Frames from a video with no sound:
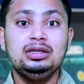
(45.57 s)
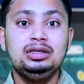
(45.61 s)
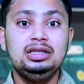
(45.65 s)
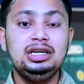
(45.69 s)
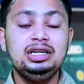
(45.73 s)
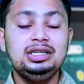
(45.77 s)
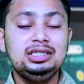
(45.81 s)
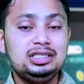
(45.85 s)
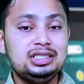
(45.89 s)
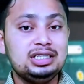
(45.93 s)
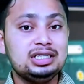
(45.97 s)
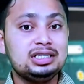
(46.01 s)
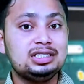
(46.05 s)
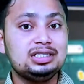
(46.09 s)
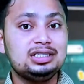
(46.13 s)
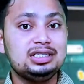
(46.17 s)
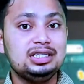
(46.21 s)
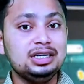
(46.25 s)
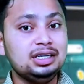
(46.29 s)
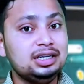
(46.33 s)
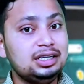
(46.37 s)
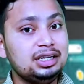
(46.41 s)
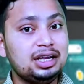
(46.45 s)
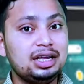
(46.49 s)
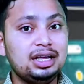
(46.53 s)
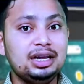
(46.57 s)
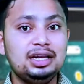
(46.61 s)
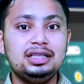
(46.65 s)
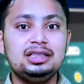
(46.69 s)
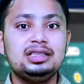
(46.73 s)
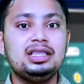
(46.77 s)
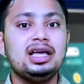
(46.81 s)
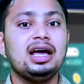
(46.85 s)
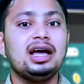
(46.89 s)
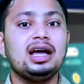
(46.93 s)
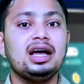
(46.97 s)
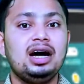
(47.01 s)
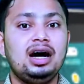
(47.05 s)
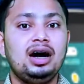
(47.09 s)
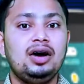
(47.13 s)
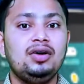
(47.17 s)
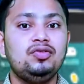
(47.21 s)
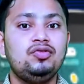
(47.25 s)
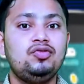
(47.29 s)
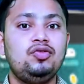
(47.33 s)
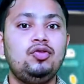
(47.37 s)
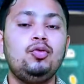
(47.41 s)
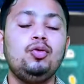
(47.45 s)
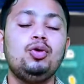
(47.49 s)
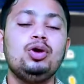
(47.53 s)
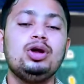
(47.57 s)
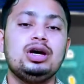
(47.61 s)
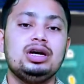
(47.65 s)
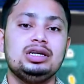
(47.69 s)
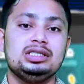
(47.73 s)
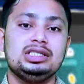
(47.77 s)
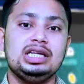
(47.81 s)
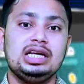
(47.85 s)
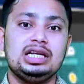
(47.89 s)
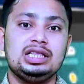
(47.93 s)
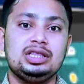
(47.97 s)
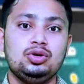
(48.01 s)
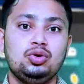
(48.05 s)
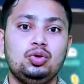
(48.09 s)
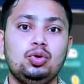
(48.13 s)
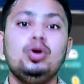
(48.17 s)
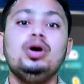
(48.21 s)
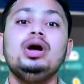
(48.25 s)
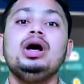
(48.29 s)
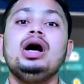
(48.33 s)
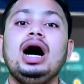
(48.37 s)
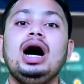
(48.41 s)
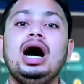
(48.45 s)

360 डिग्री तक आप फोल्ड कर सकते हो